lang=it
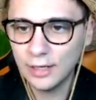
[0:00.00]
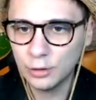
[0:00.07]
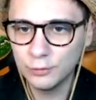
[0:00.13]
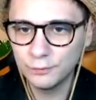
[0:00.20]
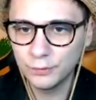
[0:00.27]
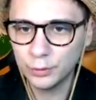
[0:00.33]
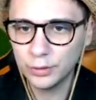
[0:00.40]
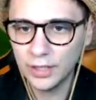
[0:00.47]
a
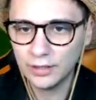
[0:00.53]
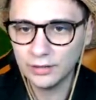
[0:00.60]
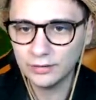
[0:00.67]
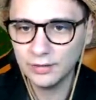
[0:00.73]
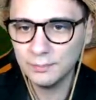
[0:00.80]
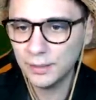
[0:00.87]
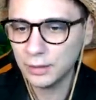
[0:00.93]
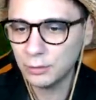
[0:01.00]
confrontare
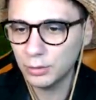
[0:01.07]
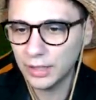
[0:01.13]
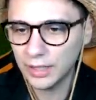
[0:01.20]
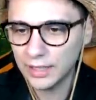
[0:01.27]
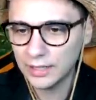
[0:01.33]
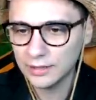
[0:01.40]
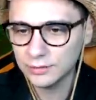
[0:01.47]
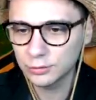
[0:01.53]
sempre quel
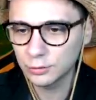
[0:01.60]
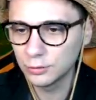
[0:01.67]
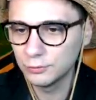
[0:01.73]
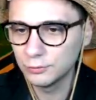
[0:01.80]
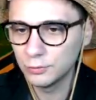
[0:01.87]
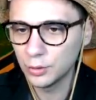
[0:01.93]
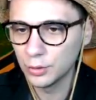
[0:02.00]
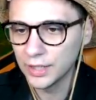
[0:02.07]
ragazzo
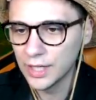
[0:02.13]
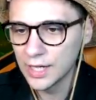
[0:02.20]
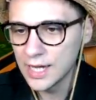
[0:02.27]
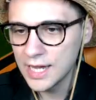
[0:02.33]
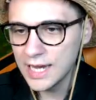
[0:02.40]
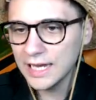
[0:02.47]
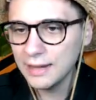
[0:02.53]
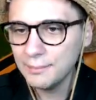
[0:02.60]
con voi.
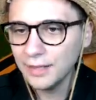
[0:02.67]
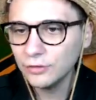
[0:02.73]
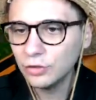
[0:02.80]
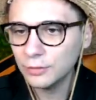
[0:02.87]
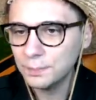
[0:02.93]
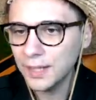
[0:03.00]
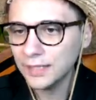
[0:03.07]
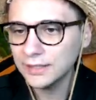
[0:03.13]
E la
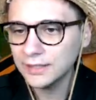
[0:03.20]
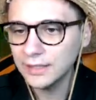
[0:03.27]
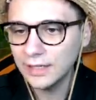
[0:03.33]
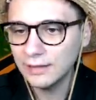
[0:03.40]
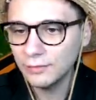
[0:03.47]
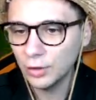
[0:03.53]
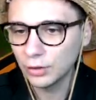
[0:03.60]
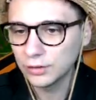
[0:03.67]
maggior parte
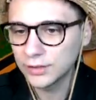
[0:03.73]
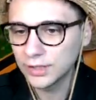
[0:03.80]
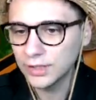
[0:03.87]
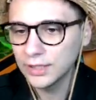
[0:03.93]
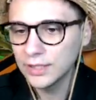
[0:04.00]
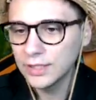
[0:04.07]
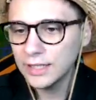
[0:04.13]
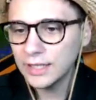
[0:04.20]
delle volte
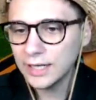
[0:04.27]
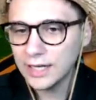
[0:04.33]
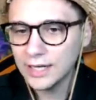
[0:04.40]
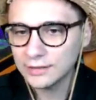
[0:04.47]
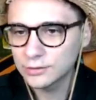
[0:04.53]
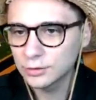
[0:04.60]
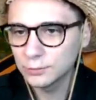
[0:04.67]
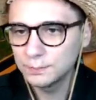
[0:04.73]
il
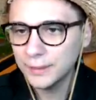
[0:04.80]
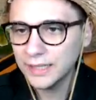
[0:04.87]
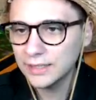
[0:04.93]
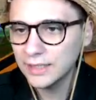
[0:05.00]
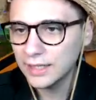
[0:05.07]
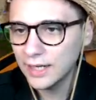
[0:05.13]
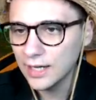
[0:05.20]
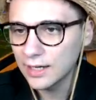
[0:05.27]
ragazzo
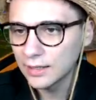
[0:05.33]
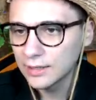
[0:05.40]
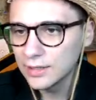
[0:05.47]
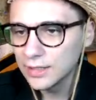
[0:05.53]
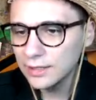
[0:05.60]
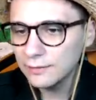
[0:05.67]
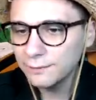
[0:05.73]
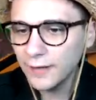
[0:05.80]
perderà.
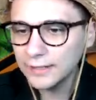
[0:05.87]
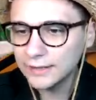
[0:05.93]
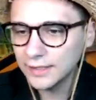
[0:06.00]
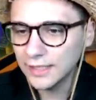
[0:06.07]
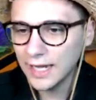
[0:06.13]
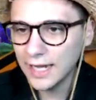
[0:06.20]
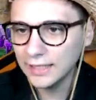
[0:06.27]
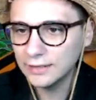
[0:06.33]
Infatti è